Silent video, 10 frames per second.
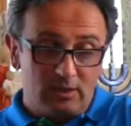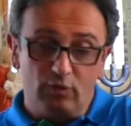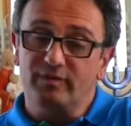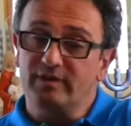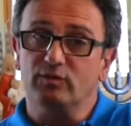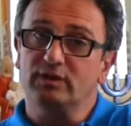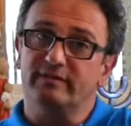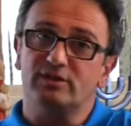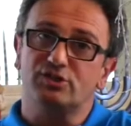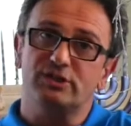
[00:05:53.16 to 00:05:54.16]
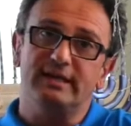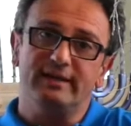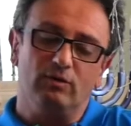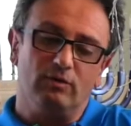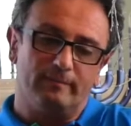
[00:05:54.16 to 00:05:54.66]
Io vivo di
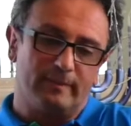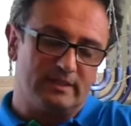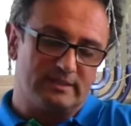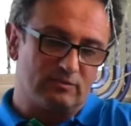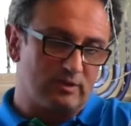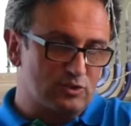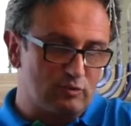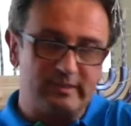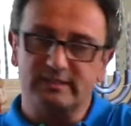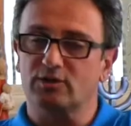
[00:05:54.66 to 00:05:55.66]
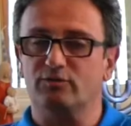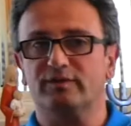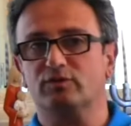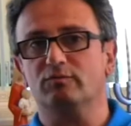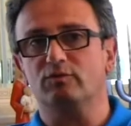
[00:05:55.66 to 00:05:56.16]
Vangelo, è stata una scommessa che ho
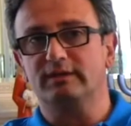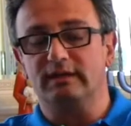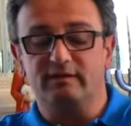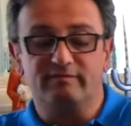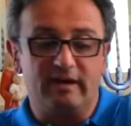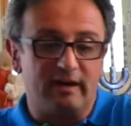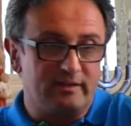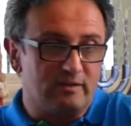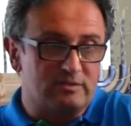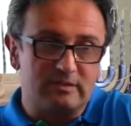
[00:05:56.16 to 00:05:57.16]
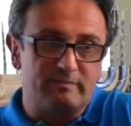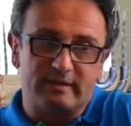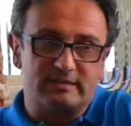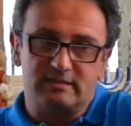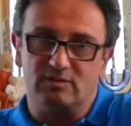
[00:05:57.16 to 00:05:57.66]
fatto molti anni fa e dico
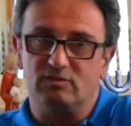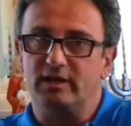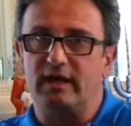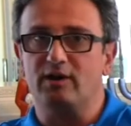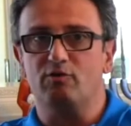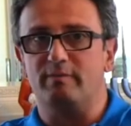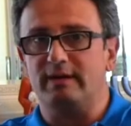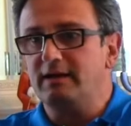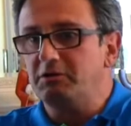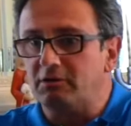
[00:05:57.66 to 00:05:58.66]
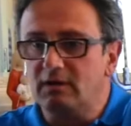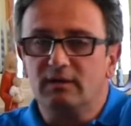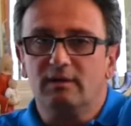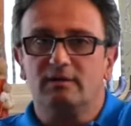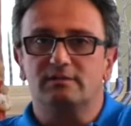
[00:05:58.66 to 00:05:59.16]
sempre al Signore anno per anno,
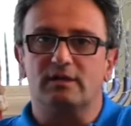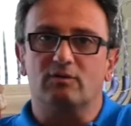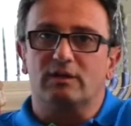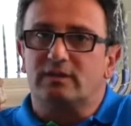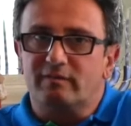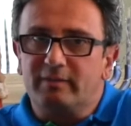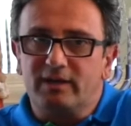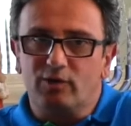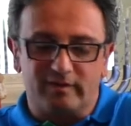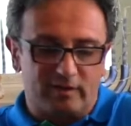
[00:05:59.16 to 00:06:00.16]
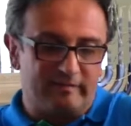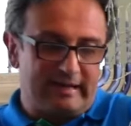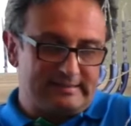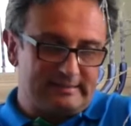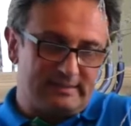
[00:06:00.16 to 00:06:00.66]
se ancora ti va bene io vado
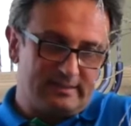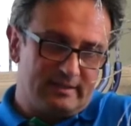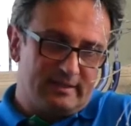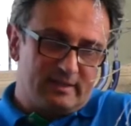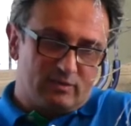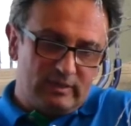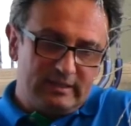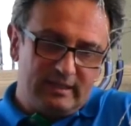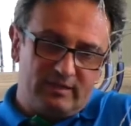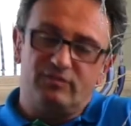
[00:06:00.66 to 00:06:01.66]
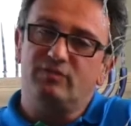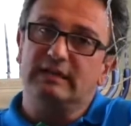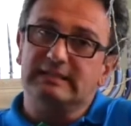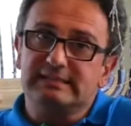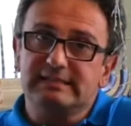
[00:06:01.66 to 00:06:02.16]
avanti. Quindi
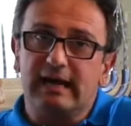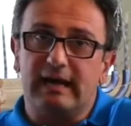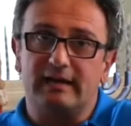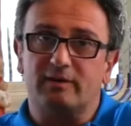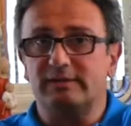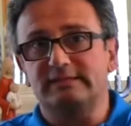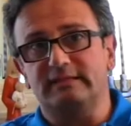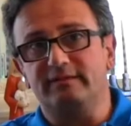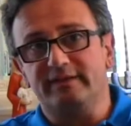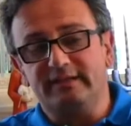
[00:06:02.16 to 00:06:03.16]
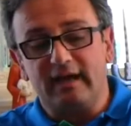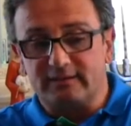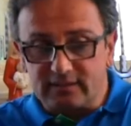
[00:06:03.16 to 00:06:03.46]
finanziare questa attività